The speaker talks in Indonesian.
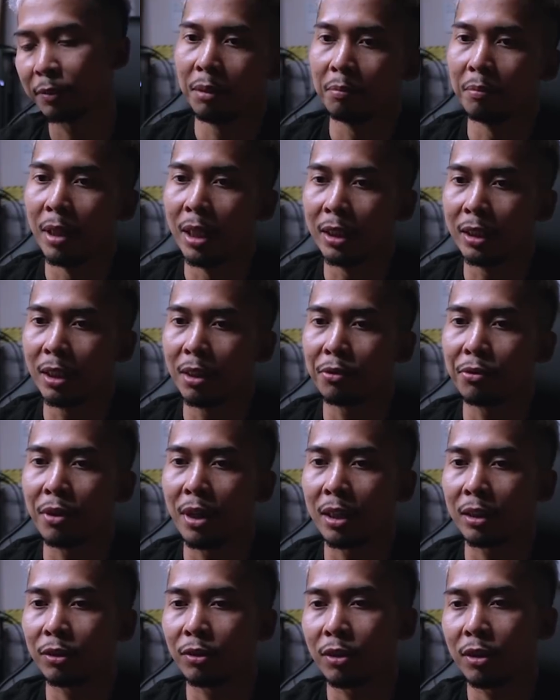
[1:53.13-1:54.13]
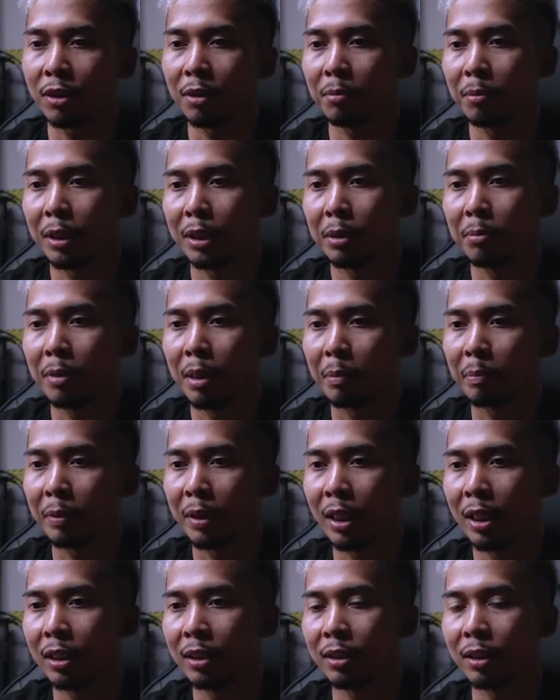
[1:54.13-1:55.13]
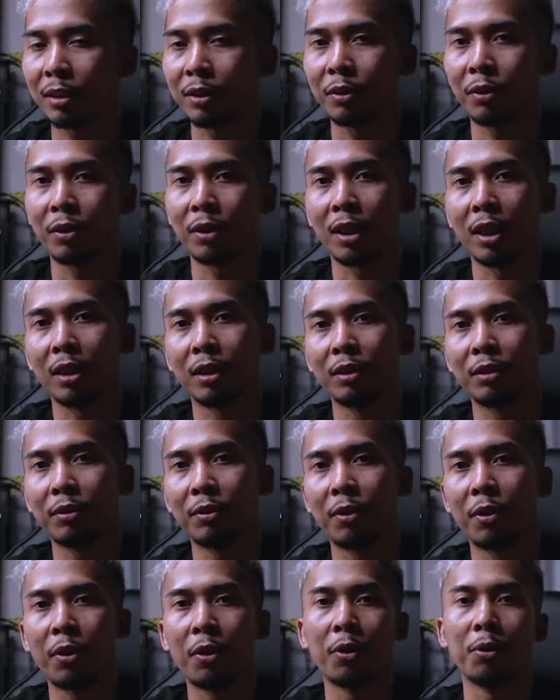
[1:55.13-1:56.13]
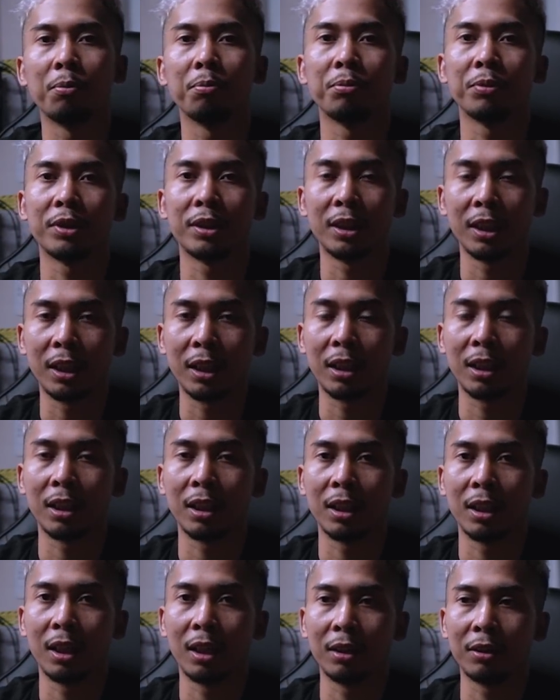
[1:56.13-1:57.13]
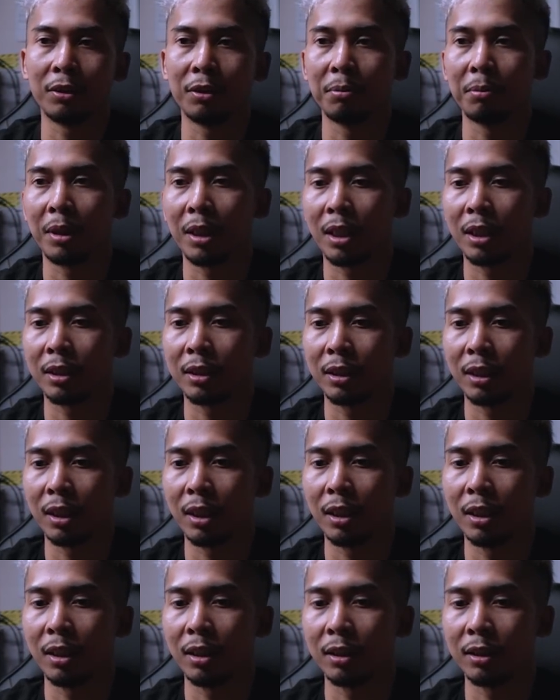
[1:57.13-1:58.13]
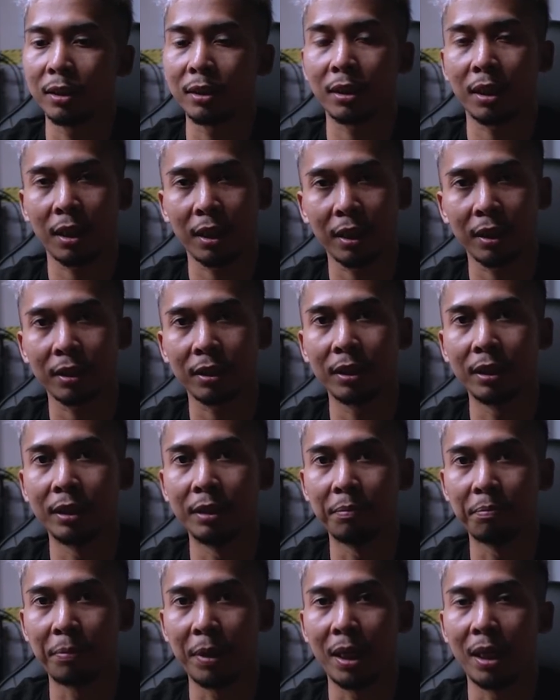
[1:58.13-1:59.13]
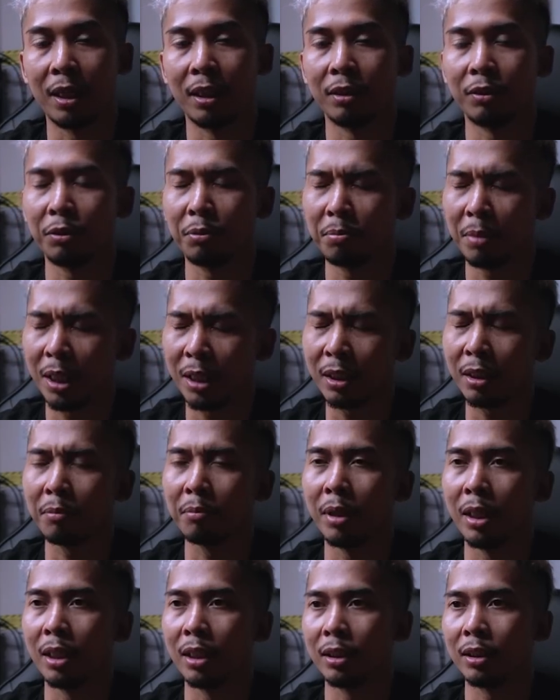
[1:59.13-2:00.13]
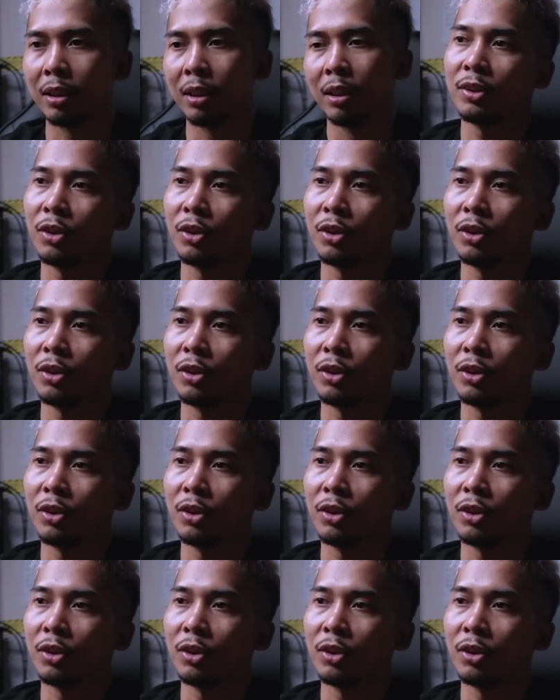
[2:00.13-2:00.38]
banyak faktor yang menyebabkan seseorang itu homesick atau merasa stres di Jepang. Itu banyak banget.